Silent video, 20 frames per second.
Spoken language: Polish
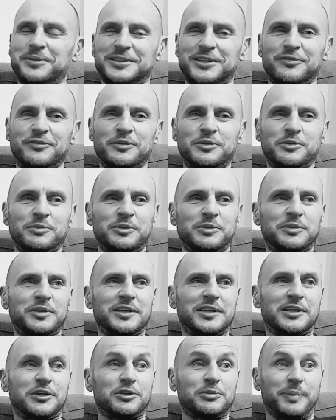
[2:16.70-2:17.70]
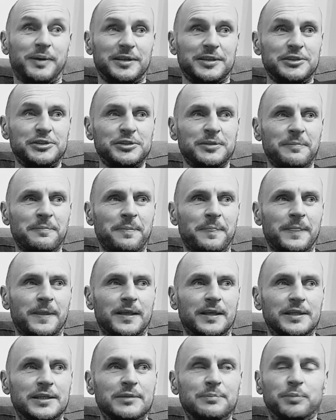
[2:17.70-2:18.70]
Postanowiłem sobie tę gierkę odpalić
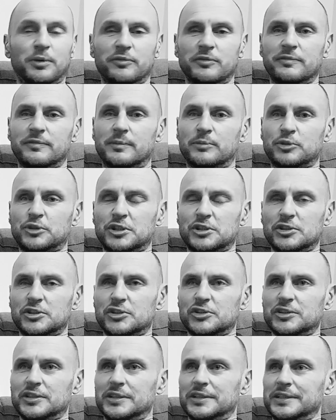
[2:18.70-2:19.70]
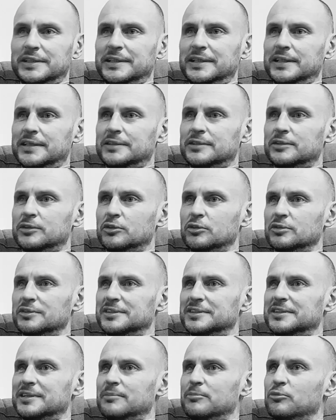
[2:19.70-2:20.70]
i powiem Wam szczerze, że jak to
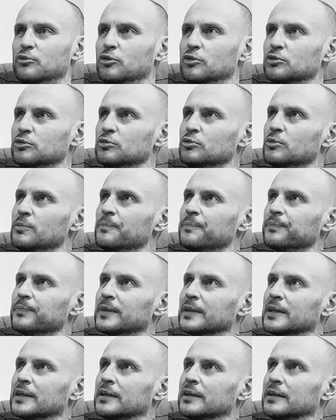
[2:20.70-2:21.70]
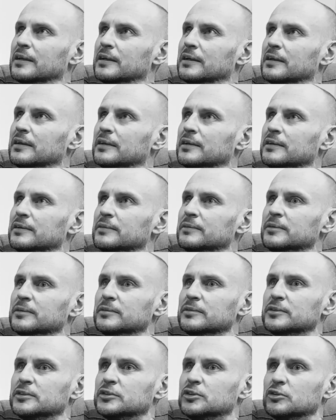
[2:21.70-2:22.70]
za młodu
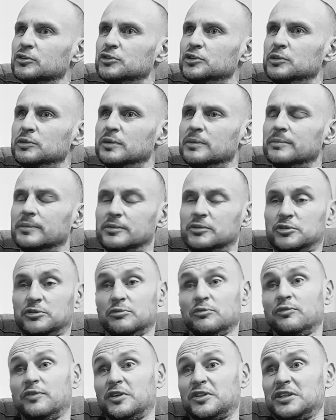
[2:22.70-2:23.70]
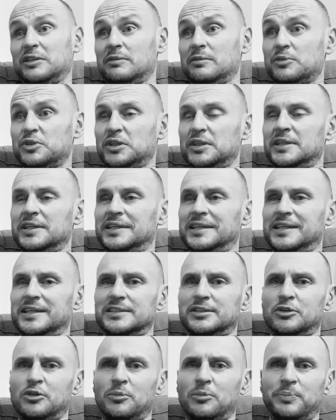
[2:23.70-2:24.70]
Y, sądziłem, czy uważałem, że ta gierka
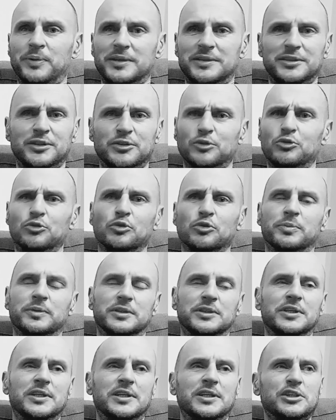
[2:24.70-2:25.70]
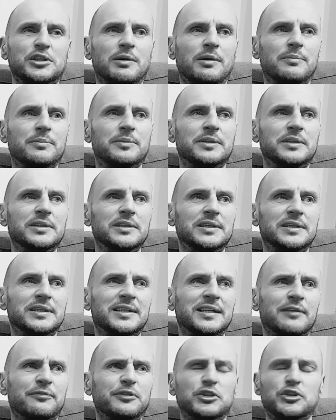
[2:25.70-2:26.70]
jest kompletnie do dupy. Nie leżała mi
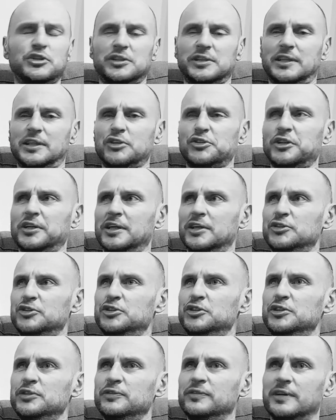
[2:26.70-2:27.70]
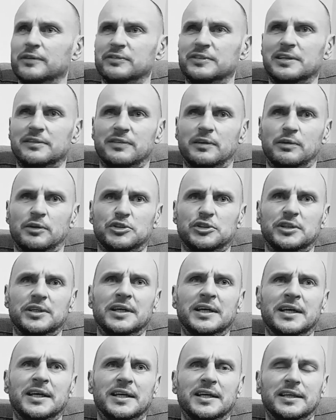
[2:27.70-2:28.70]
graficznie, jakaś taka dziwna wydawała się.
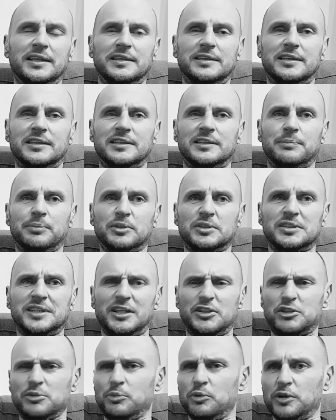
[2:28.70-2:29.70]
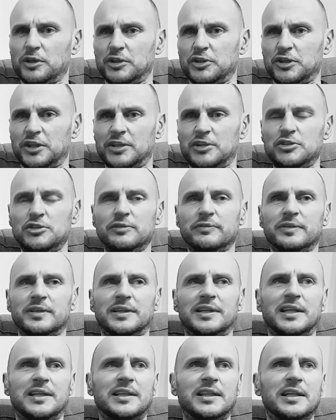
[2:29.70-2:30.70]
E, te, te postaci były jakieś takie dziwne
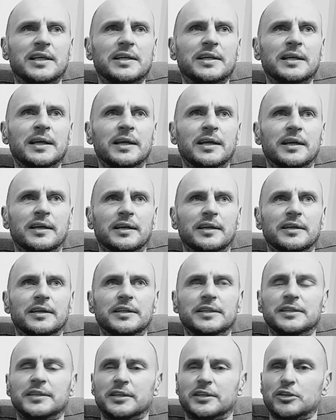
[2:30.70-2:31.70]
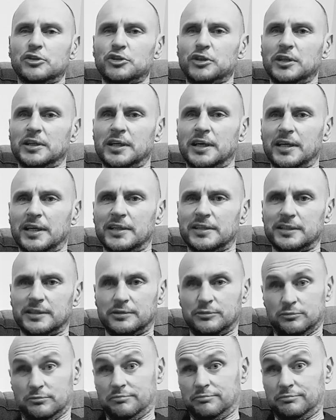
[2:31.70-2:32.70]
na tle e, International Karate,
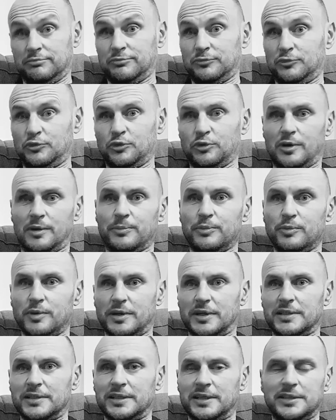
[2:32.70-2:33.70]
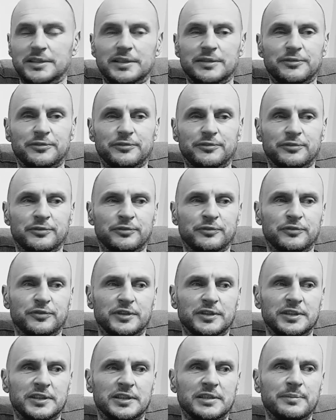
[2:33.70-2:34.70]
która była generalnie w, w,
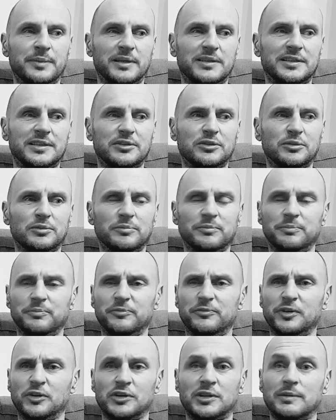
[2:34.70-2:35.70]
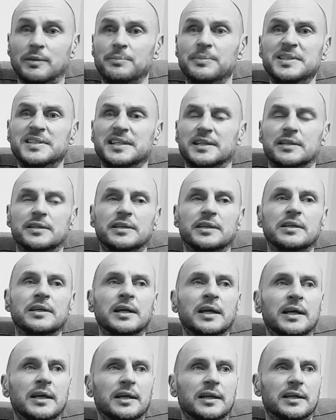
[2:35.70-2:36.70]
tych klimatach, no, wyglądała mizernie.
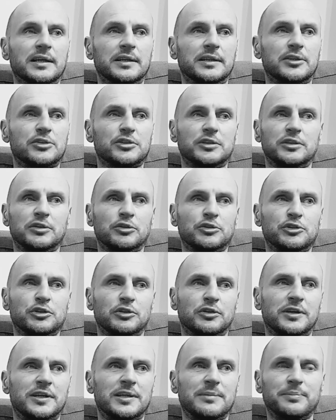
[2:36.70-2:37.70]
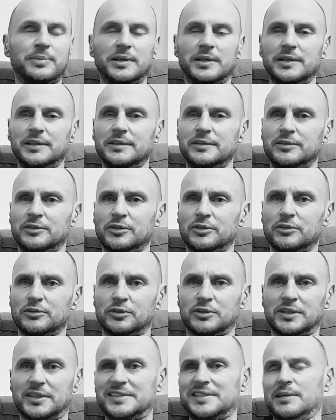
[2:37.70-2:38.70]
Jeżeli chodzi o gameplay, to,
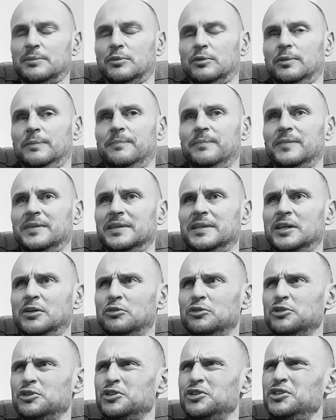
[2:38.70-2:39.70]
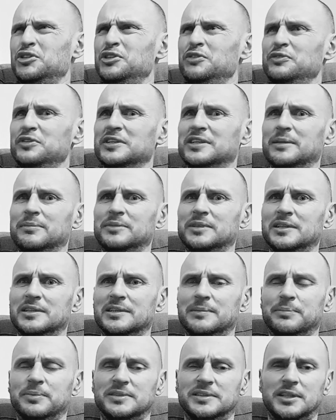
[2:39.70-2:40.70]
to tak samo. Jakoś dziwnie tam te,
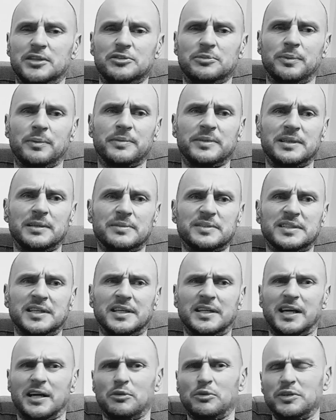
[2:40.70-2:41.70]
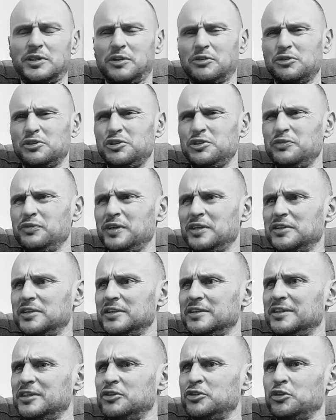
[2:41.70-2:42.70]
te postacie, pamiętam, skakały, jakoś dziwne te,
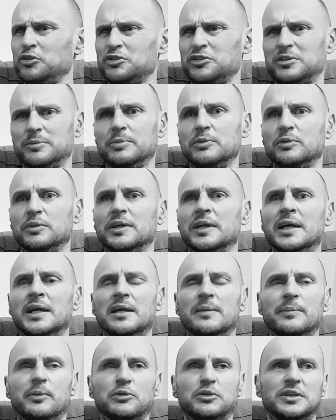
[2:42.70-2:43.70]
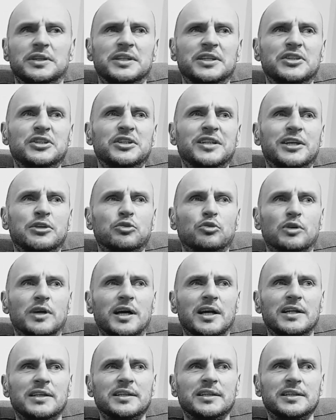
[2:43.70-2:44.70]
te ciosy były. Były takie
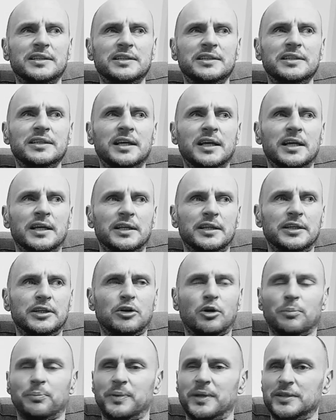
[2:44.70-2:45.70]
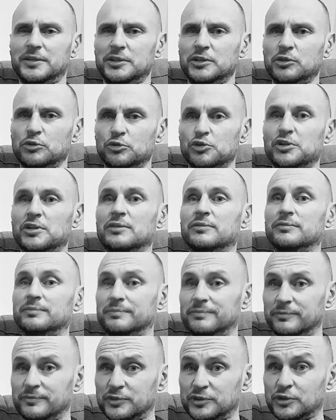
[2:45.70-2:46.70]
nienaturalne i, i kompletnie różne
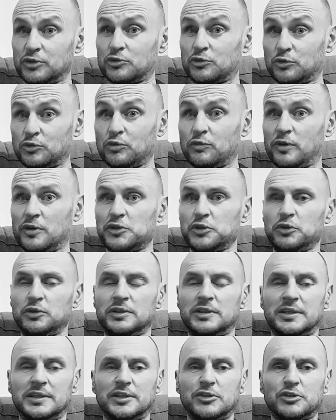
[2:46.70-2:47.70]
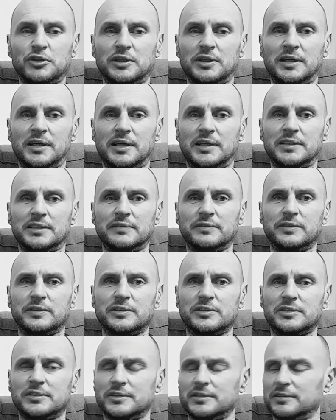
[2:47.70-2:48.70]
w stosunku właśnie do International Karate,
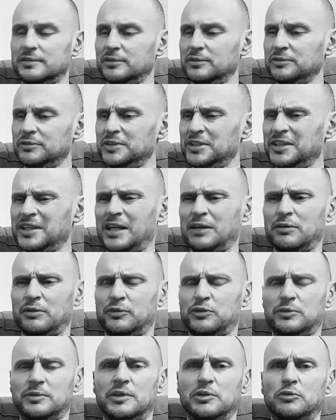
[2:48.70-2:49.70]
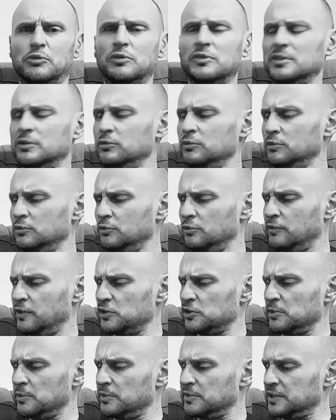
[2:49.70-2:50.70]
więc no, nie grałem w tą gierkę.
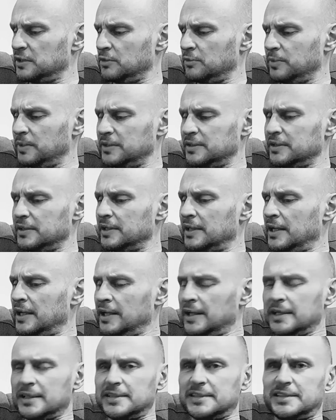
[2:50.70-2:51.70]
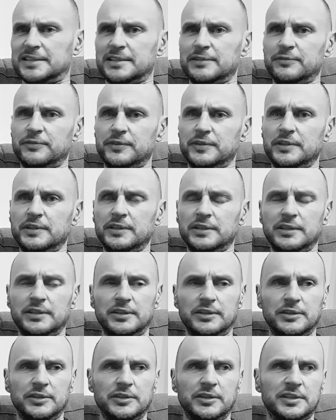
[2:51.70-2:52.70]
Uważam ją za kompletny syf i,
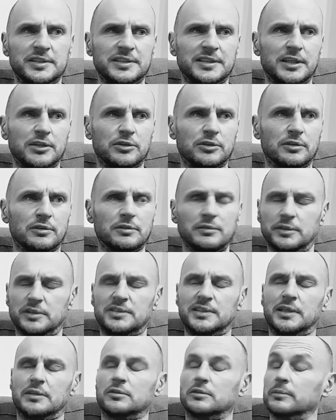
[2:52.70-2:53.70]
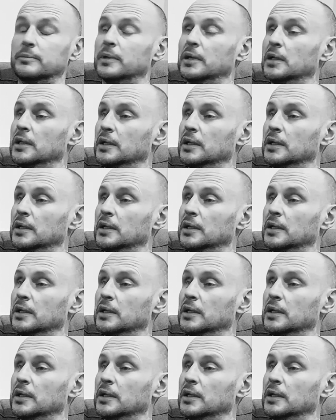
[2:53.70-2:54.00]
i niezdatno, niezdatną.